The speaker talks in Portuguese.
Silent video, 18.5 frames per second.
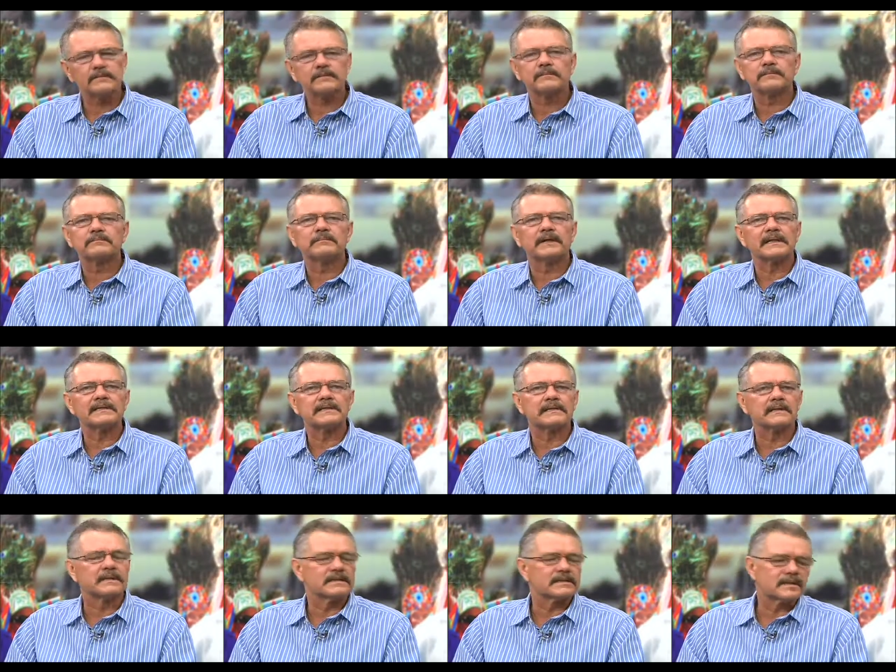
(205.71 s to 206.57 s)
É.
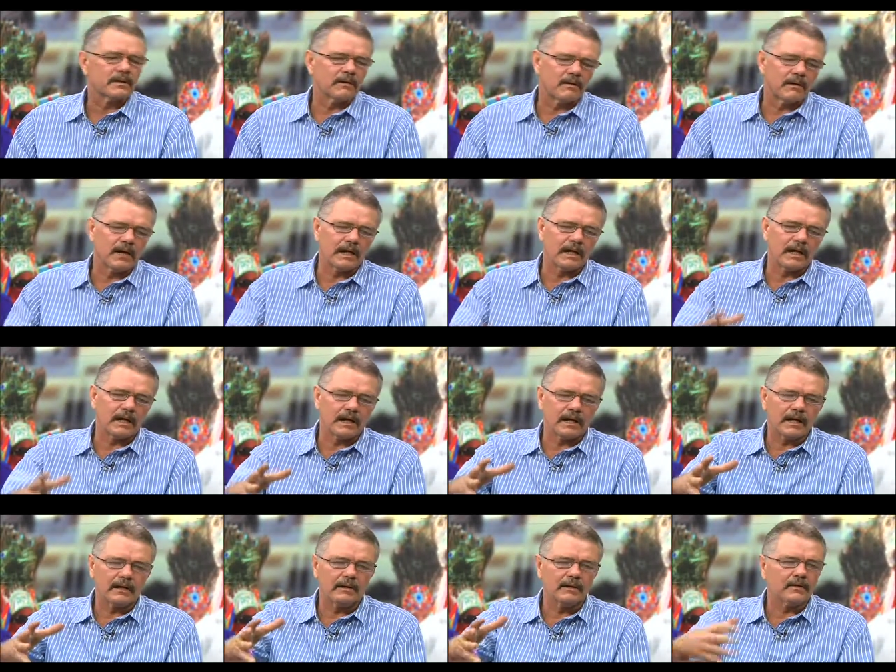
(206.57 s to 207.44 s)
Assim, você
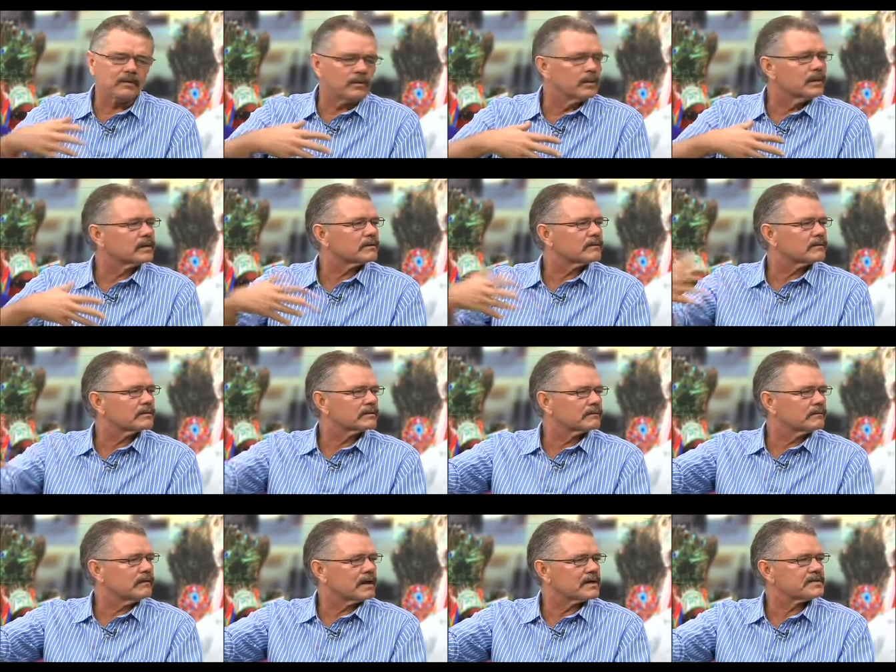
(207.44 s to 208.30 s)
olha, eu encontro
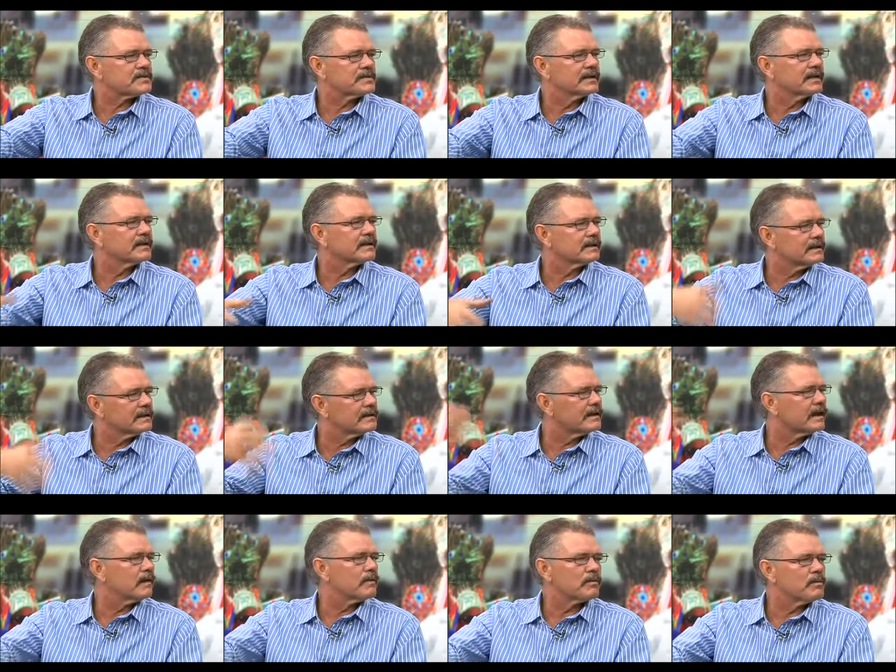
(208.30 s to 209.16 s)
com as filhas dele
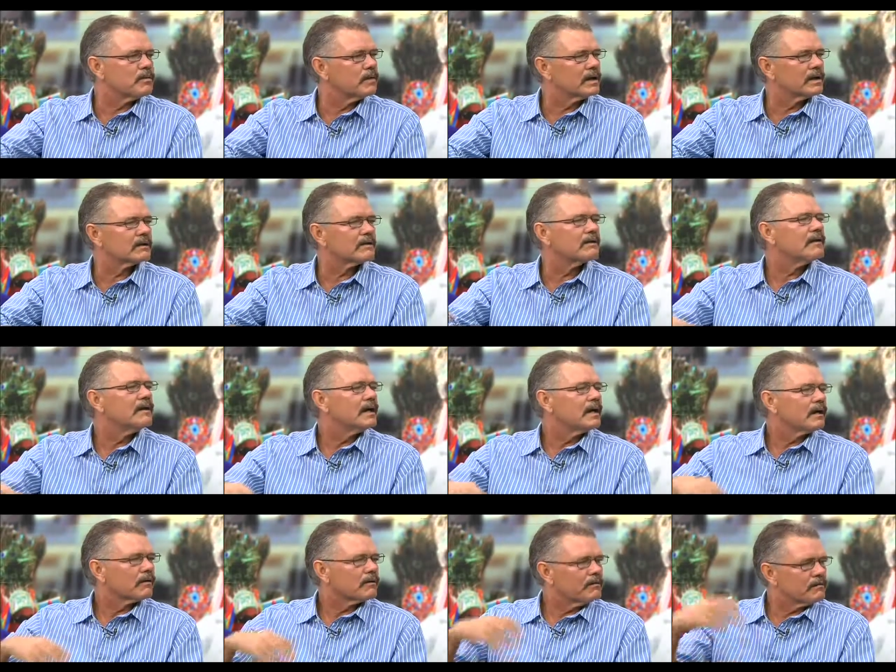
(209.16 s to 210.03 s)
na rua,
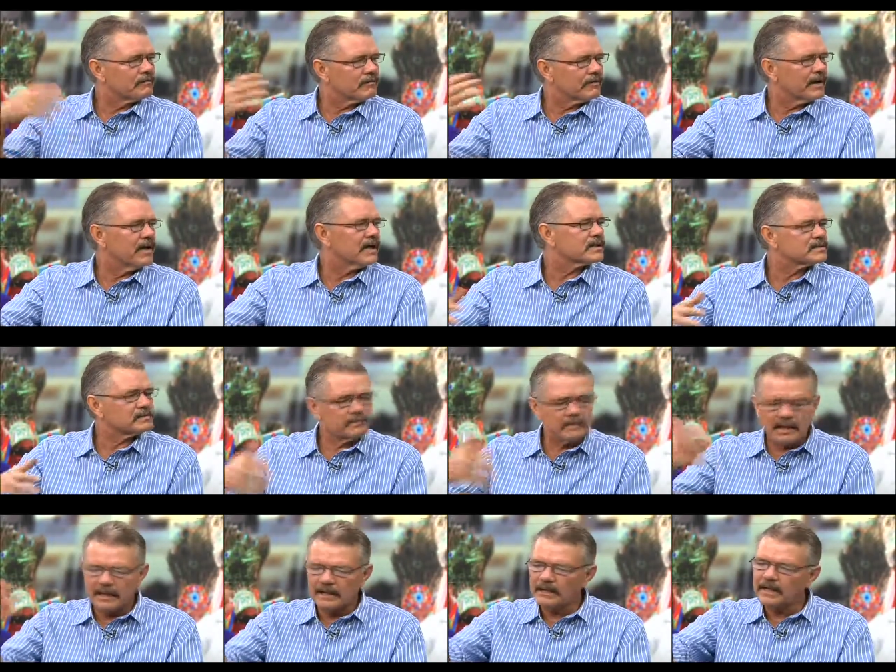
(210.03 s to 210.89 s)
converso,
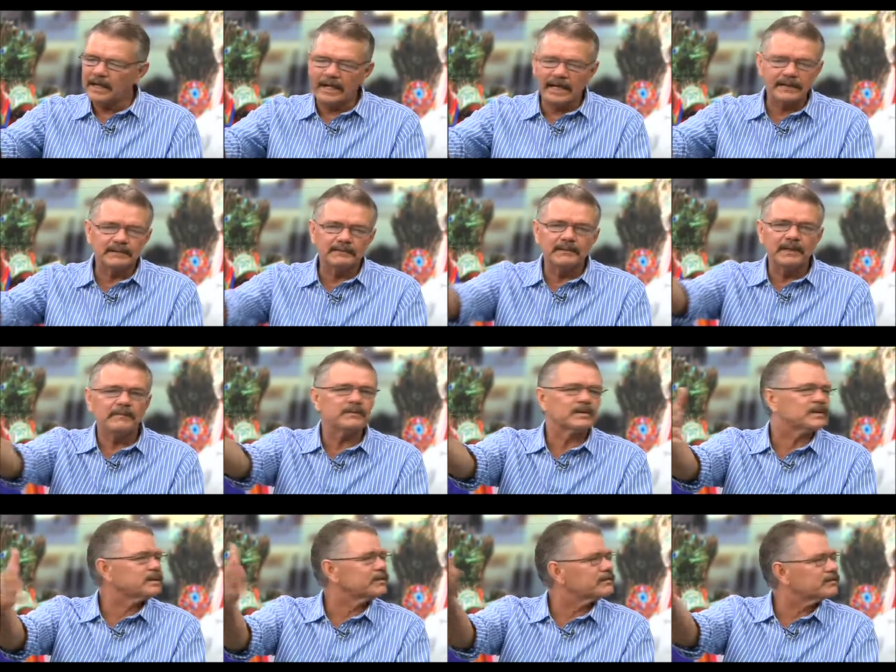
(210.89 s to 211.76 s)
Eliette
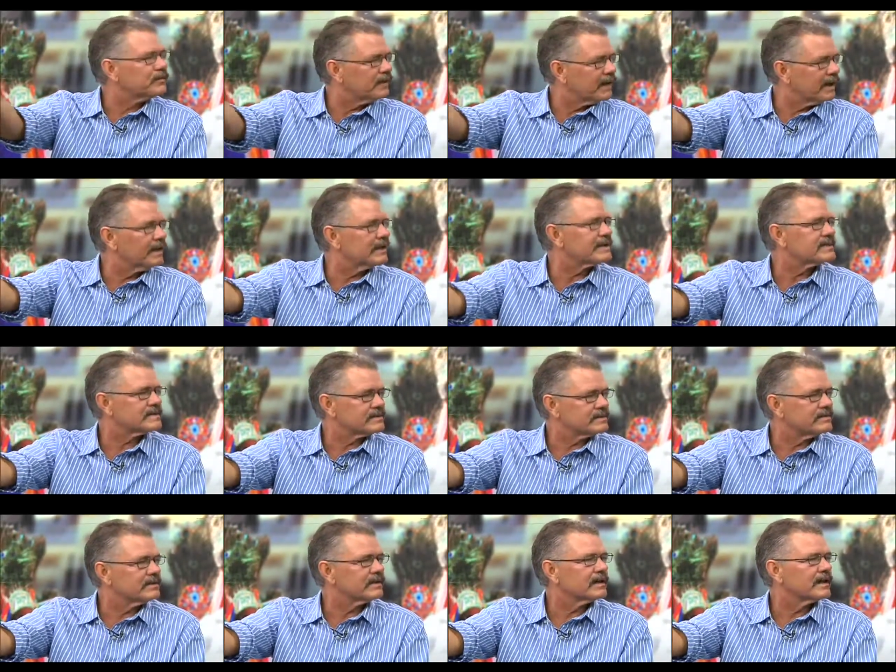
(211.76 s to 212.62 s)
mesmo eu tive com ela esses
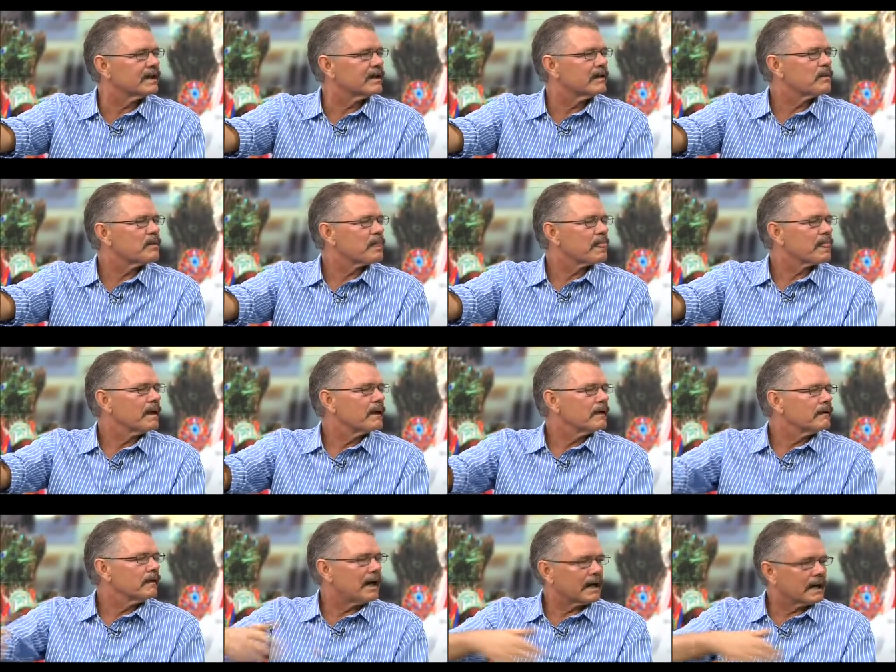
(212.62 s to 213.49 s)
uhum. dias,
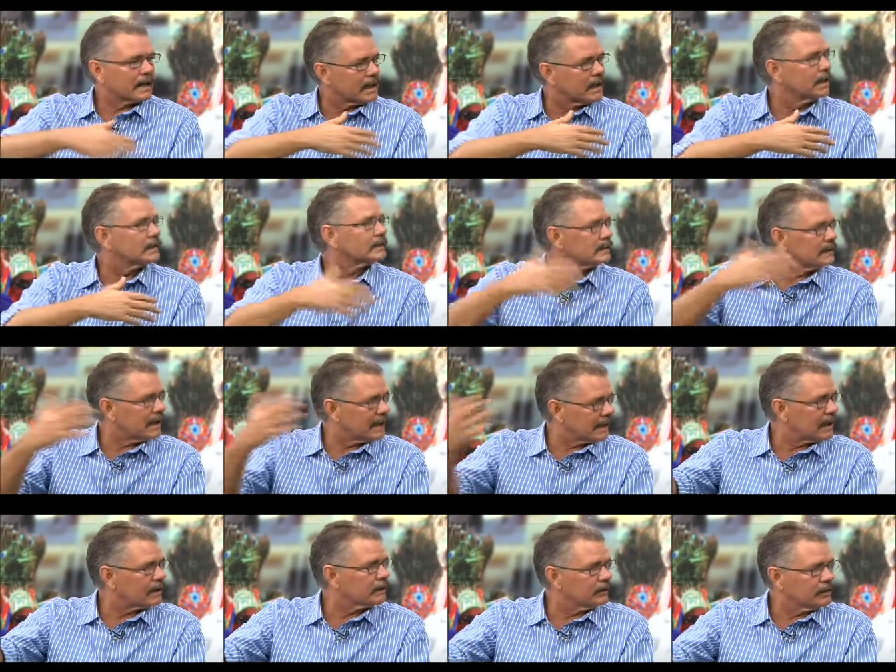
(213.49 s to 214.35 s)
uma grande
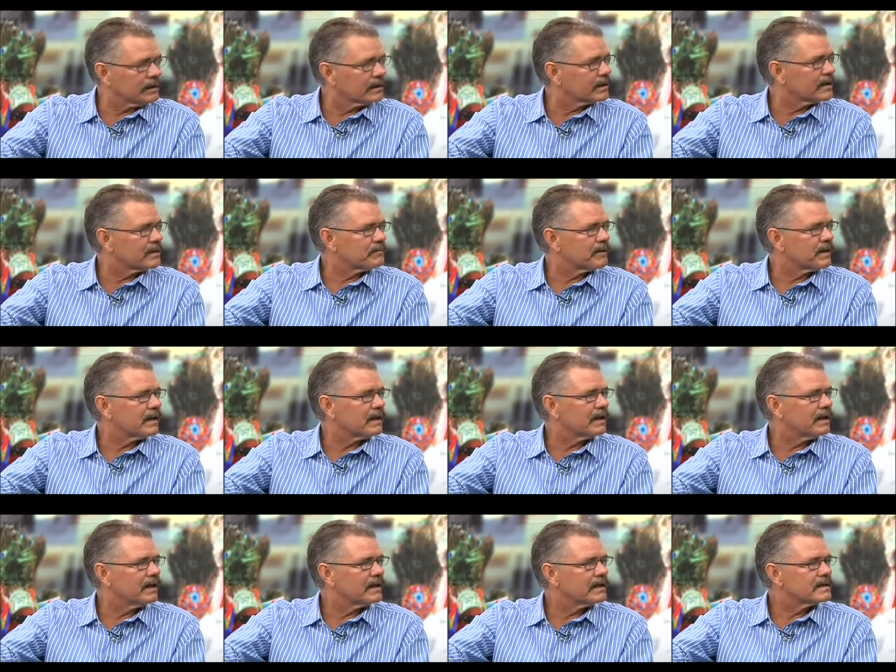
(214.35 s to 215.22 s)
nadadora
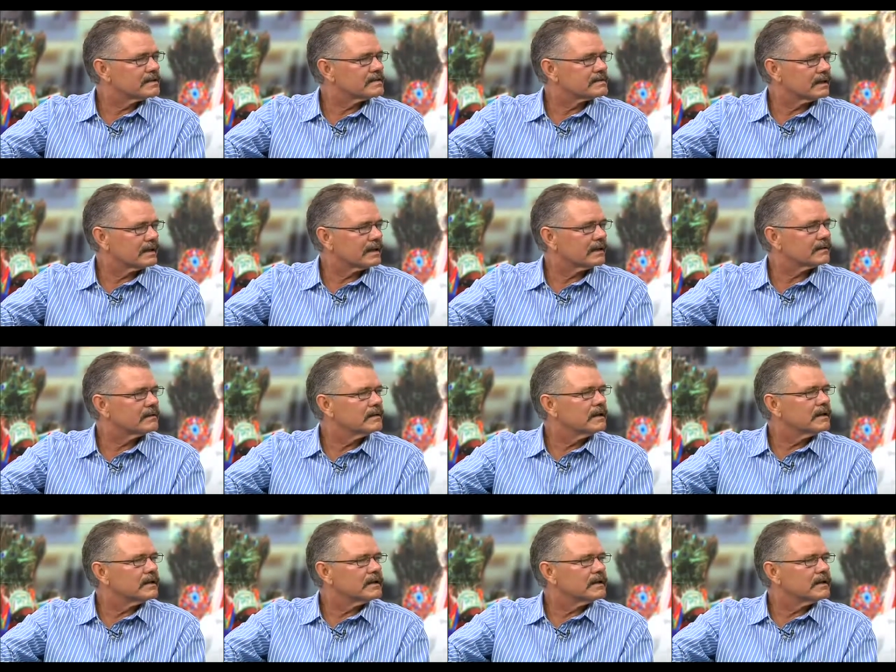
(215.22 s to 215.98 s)
também, certo?